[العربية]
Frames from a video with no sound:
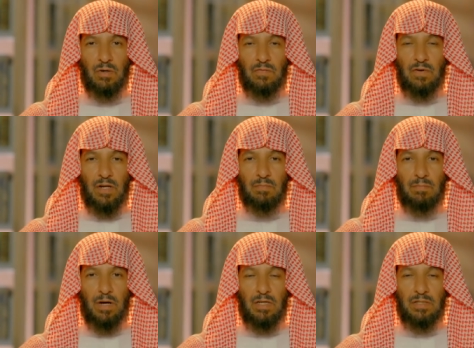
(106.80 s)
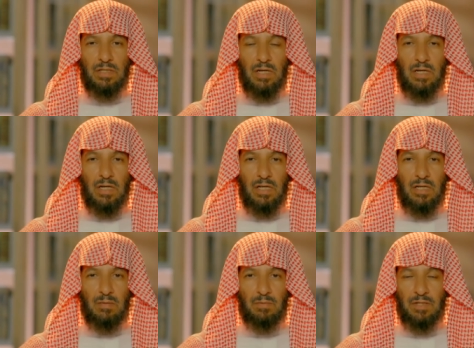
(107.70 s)
فلما انتقل إلى
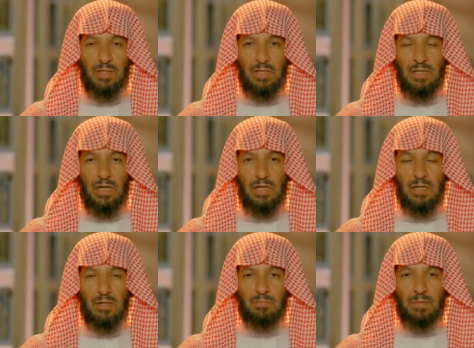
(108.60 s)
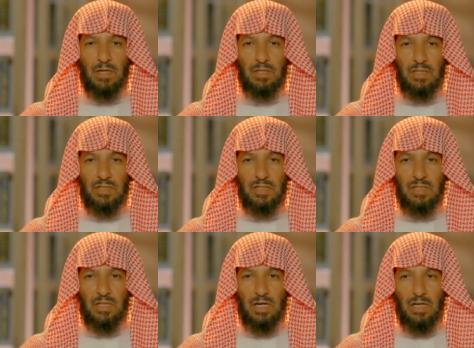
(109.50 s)
المدينة بقي
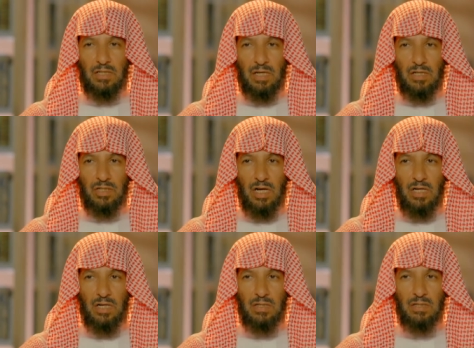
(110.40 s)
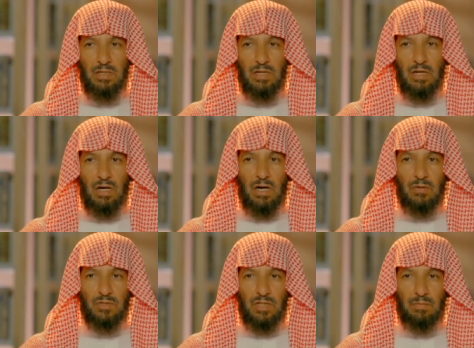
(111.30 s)
ستة عشر شهرا
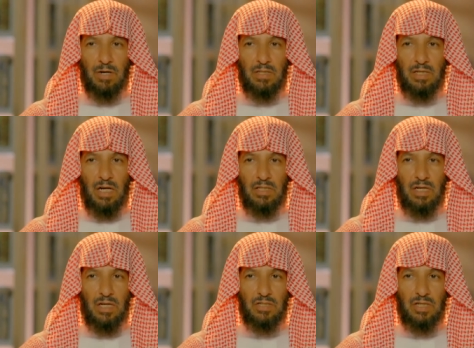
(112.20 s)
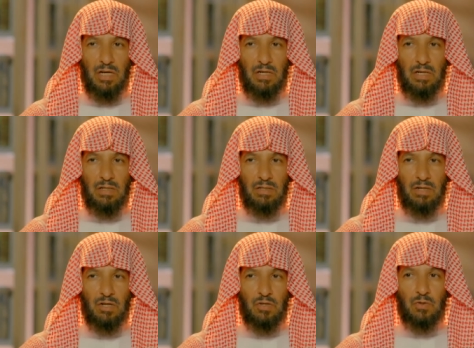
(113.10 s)
أو سبعة عشر شهرا
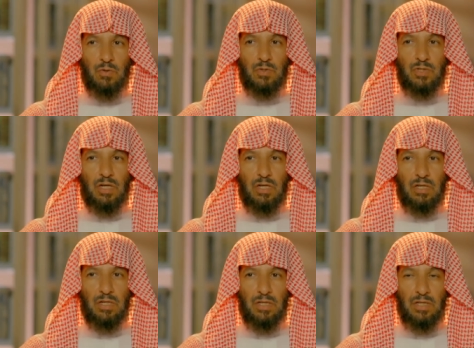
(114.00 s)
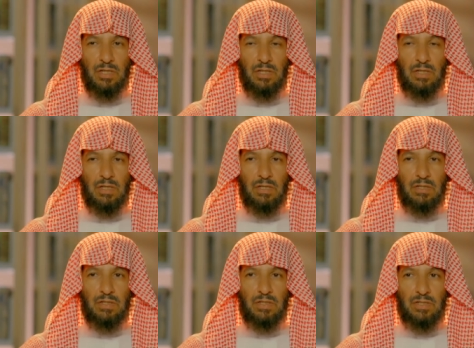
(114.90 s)
يصلي
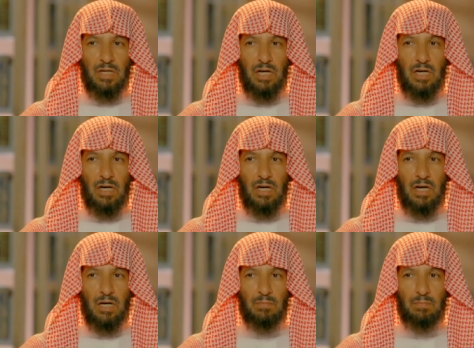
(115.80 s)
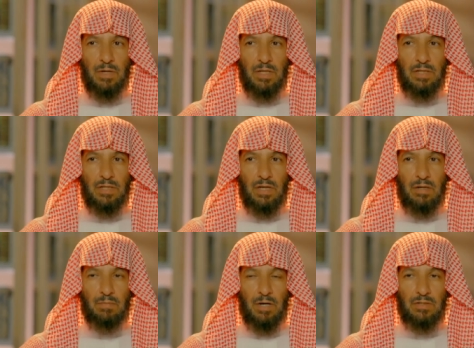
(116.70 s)
تجاه بيت
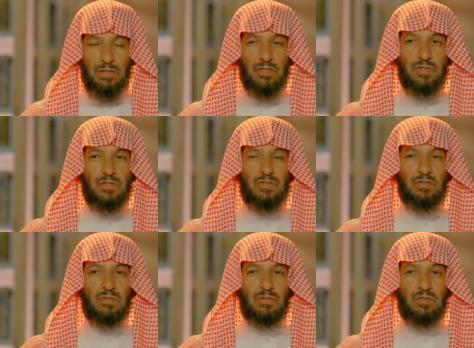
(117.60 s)
المقدس